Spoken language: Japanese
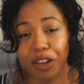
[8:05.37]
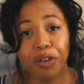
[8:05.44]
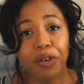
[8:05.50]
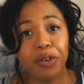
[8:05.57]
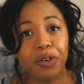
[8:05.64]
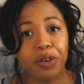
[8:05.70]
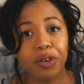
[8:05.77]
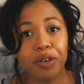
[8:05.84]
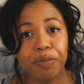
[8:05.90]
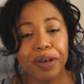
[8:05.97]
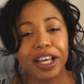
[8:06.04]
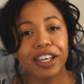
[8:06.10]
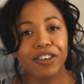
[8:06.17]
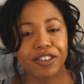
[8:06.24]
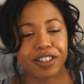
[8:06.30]
日本語を
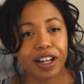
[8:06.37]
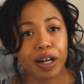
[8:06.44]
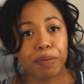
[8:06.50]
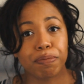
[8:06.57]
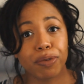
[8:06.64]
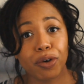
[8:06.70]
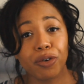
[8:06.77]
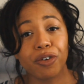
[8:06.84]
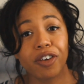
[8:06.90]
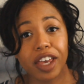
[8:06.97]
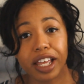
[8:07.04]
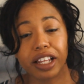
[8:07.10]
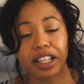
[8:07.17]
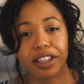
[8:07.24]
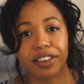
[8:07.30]
勉強したら病
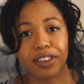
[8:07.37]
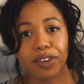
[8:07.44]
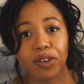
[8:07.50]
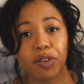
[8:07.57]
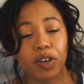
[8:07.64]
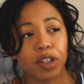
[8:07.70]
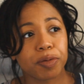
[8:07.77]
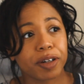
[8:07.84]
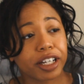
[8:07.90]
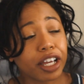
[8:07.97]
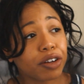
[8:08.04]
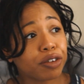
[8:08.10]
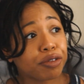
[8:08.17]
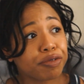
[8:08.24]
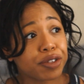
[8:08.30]
院っていう言葉は
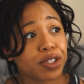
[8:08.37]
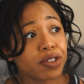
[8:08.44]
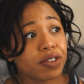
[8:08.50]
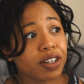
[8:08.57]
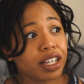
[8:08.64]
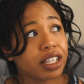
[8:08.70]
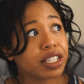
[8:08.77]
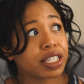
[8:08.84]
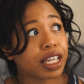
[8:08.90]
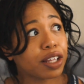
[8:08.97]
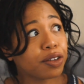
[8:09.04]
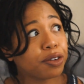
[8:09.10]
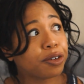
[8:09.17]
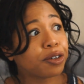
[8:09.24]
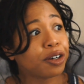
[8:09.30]
結構普通なんです
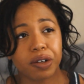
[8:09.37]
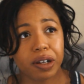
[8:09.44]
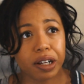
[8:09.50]
けど